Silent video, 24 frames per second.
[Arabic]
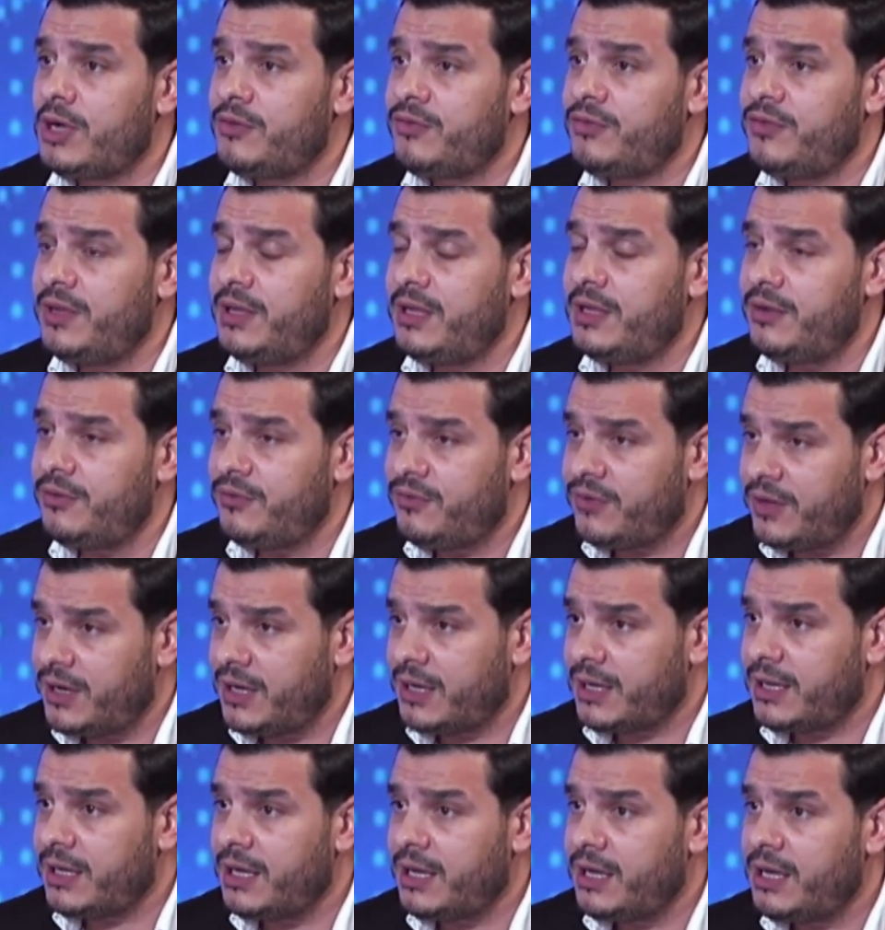في
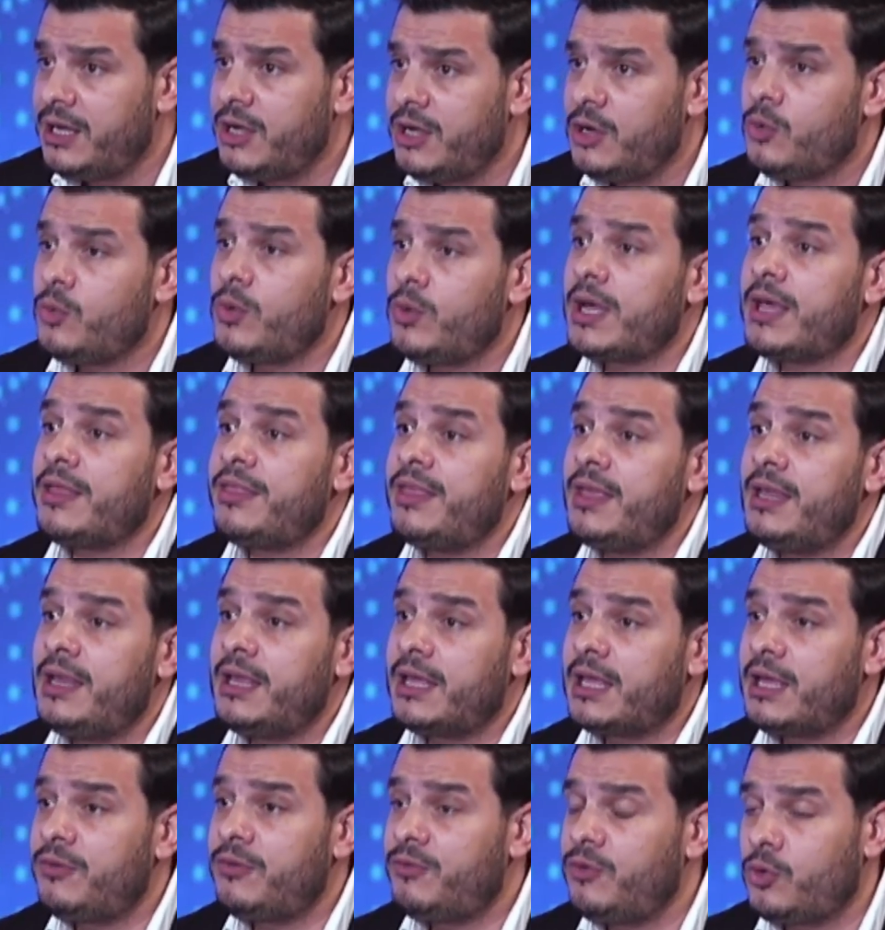إفريقيا
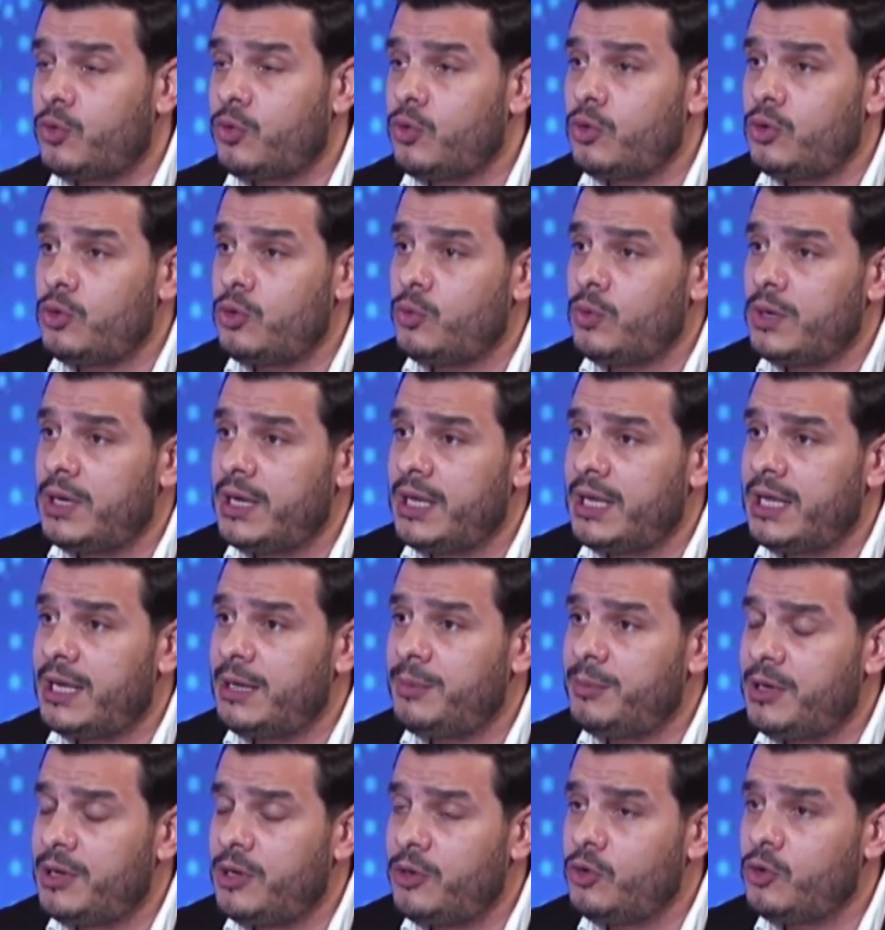وكذلك في كل دول
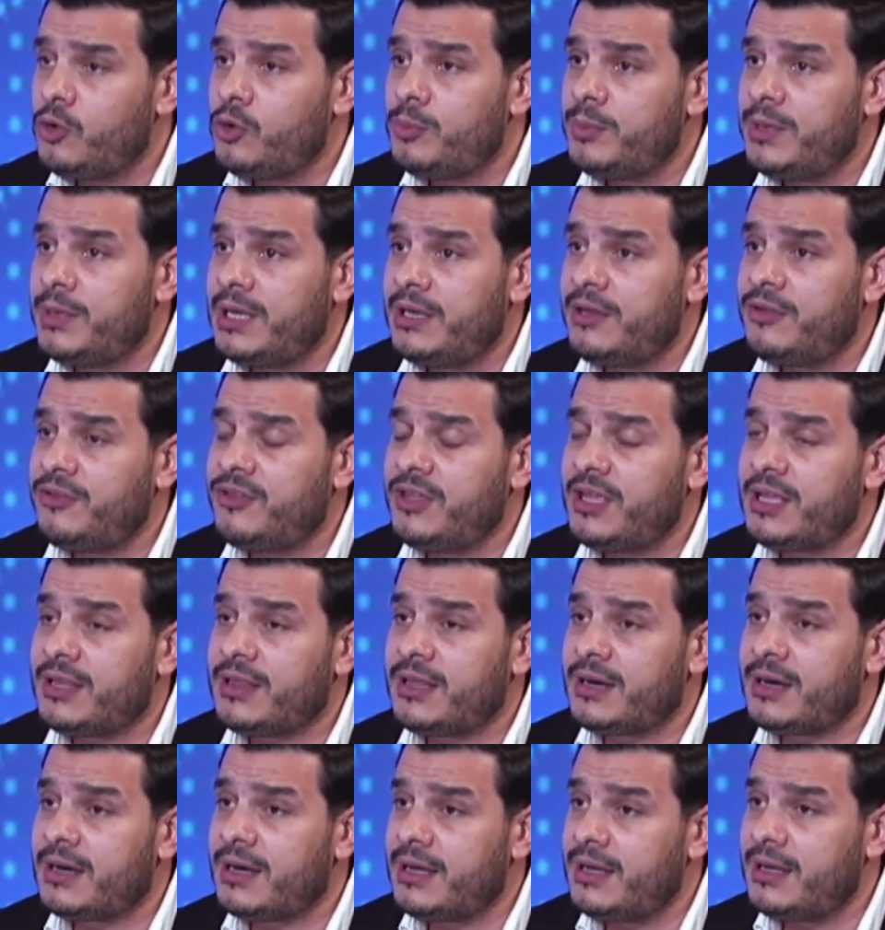العالم اليوم يعني زيارة
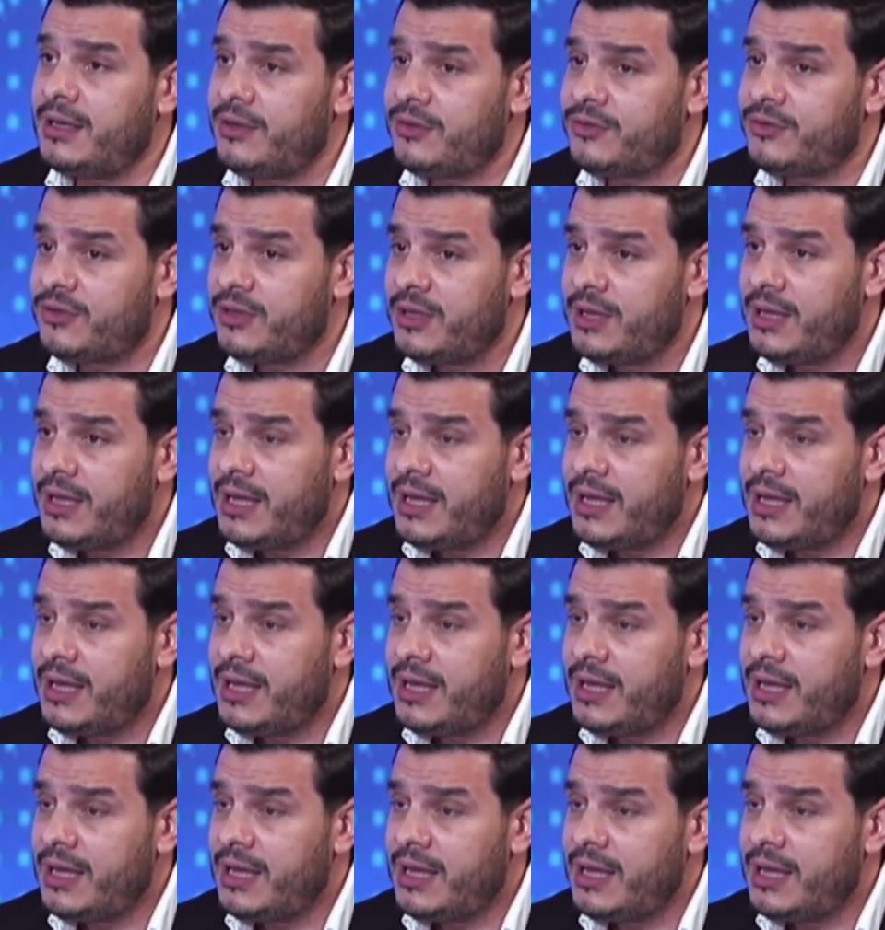الرئيس